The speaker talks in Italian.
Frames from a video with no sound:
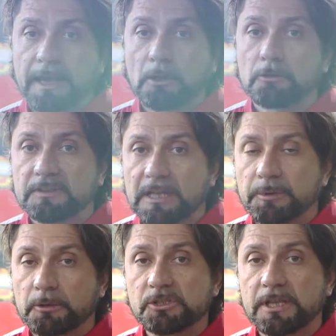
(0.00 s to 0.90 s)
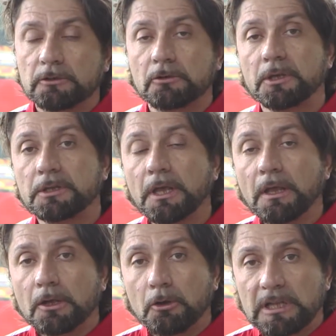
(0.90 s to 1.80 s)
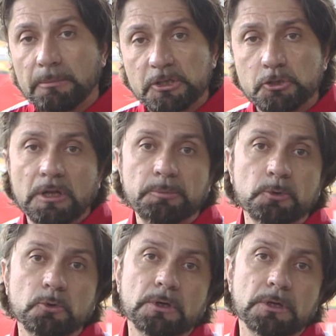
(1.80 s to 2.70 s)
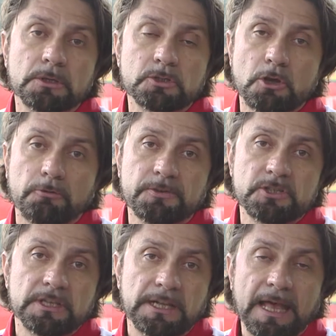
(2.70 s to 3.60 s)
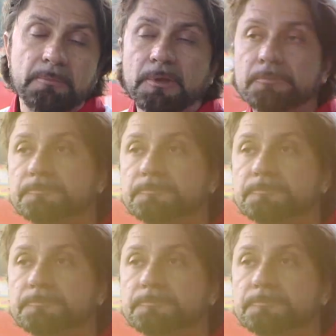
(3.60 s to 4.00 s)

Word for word: è una novità per quest'anno, quindi con le mescole più eh, soffici della gamma.